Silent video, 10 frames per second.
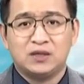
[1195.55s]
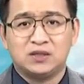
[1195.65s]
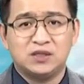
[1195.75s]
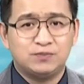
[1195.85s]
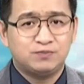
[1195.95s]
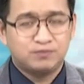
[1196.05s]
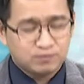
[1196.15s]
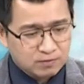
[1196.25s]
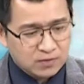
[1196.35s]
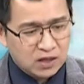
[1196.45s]
可是
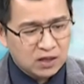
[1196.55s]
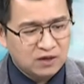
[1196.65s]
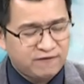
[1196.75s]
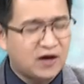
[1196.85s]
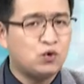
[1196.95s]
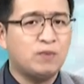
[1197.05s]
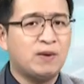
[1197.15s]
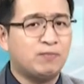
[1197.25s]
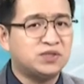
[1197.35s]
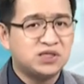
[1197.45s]
呃，反而原本
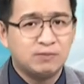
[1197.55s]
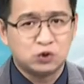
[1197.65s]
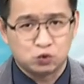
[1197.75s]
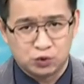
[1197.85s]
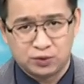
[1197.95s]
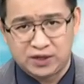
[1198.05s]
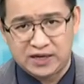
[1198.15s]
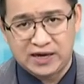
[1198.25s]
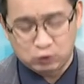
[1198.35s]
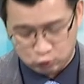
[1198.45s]
不是那么主流的
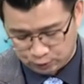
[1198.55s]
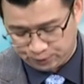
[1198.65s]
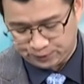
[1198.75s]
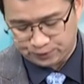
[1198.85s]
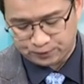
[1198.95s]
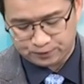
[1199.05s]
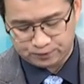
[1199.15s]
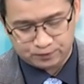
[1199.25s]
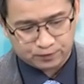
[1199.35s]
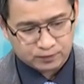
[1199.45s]
AI 股，
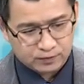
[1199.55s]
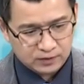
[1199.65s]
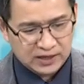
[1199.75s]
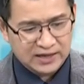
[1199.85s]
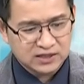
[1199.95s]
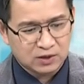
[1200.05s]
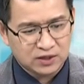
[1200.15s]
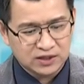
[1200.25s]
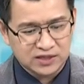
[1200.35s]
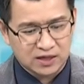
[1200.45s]
来，像我
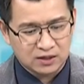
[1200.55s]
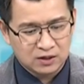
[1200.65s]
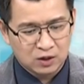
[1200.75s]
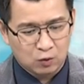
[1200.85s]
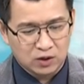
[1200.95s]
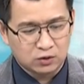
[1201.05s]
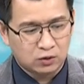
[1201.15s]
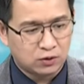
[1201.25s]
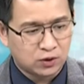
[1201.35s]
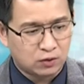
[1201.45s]
跟你讲，网
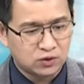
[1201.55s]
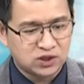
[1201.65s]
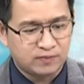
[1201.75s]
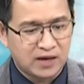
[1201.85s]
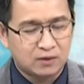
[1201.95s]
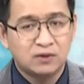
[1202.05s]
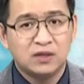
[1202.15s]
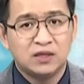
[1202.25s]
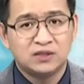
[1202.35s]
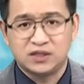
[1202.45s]
龙头智邦，
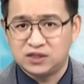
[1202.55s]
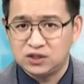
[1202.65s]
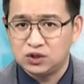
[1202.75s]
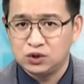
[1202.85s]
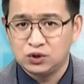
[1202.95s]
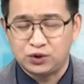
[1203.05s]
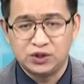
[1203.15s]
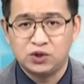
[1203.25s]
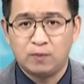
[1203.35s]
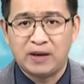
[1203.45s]
这也是。全
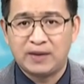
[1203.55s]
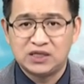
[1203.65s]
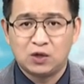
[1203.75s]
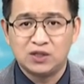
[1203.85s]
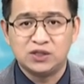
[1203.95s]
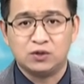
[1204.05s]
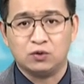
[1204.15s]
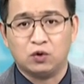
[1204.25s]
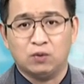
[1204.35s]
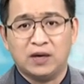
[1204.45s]
球白牌交换器的龙
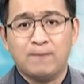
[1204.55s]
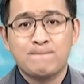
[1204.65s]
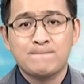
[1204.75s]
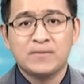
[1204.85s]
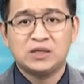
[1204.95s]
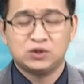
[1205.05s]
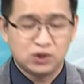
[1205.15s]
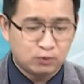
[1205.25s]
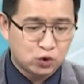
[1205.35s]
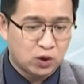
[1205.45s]
头嘛，是不是
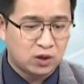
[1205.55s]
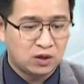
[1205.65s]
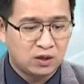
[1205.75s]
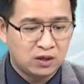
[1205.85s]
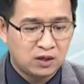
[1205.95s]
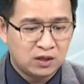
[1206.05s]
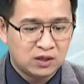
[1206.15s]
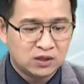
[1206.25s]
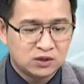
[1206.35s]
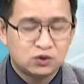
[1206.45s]
就不错？
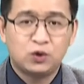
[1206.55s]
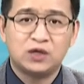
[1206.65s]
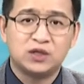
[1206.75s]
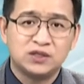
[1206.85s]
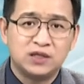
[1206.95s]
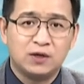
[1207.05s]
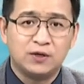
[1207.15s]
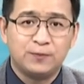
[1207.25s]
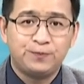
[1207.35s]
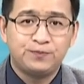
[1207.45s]
是快要创新高
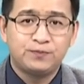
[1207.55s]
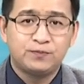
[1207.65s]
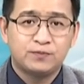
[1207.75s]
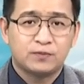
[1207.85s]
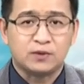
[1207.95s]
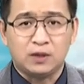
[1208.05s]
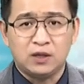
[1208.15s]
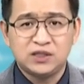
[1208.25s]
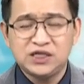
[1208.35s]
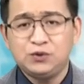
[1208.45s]
了，
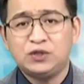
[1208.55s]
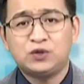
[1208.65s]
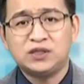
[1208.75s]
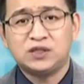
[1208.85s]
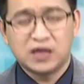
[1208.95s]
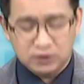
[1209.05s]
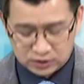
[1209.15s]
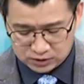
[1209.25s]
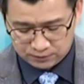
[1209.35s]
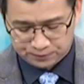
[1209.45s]
啊，金元钻石刀的
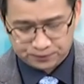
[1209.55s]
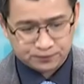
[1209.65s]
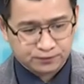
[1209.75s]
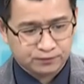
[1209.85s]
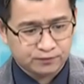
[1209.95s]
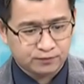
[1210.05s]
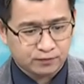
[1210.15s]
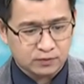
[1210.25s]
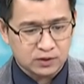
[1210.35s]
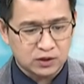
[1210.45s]
呢？
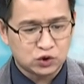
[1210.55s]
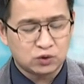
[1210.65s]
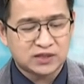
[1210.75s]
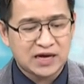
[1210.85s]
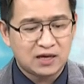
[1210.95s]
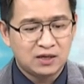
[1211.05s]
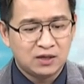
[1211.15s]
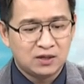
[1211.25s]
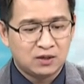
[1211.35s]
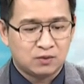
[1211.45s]
中沙，
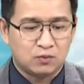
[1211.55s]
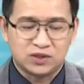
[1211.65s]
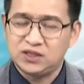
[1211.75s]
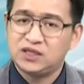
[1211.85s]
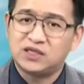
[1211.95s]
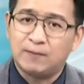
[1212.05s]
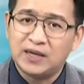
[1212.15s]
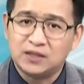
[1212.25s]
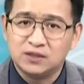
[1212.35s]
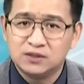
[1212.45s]
我今天涨
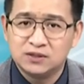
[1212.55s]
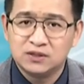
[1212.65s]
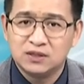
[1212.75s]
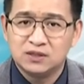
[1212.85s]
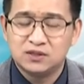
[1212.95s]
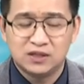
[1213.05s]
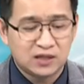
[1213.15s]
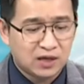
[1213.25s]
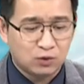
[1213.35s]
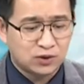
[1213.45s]
半根，真
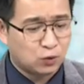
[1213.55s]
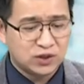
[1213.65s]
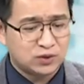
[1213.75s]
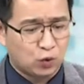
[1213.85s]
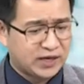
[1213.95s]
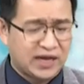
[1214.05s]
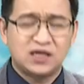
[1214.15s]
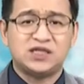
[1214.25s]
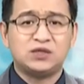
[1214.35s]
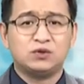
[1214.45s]
的啊！我就我我给他
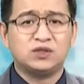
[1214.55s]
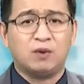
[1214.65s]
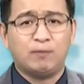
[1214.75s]
的形容就是什么？